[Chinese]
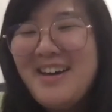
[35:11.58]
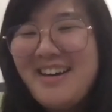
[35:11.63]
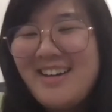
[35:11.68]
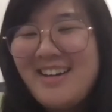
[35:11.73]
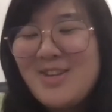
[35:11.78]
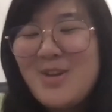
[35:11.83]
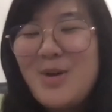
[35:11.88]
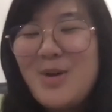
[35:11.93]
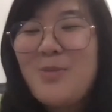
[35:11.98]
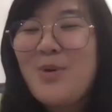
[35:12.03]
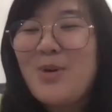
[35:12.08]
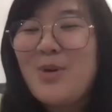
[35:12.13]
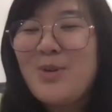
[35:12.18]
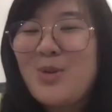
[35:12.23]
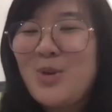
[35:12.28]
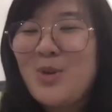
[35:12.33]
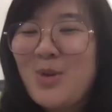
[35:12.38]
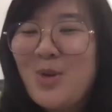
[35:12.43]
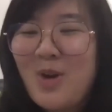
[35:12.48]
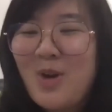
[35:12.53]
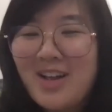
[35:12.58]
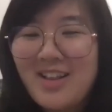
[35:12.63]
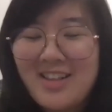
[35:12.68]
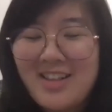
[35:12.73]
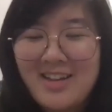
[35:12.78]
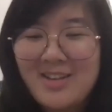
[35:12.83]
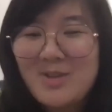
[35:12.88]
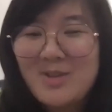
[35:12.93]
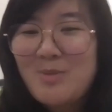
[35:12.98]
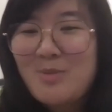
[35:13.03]
可是我不够存款
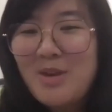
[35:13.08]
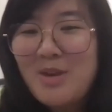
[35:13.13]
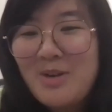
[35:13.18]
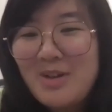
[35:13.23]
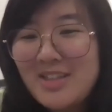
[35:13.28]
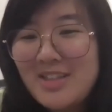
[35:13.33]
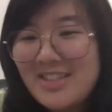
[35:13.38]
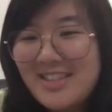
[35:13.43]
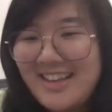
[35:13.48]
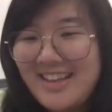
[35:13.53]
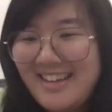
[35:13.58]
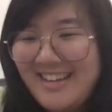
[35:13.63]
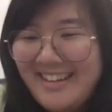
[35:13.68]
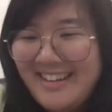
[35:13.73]
啊，所以没关系。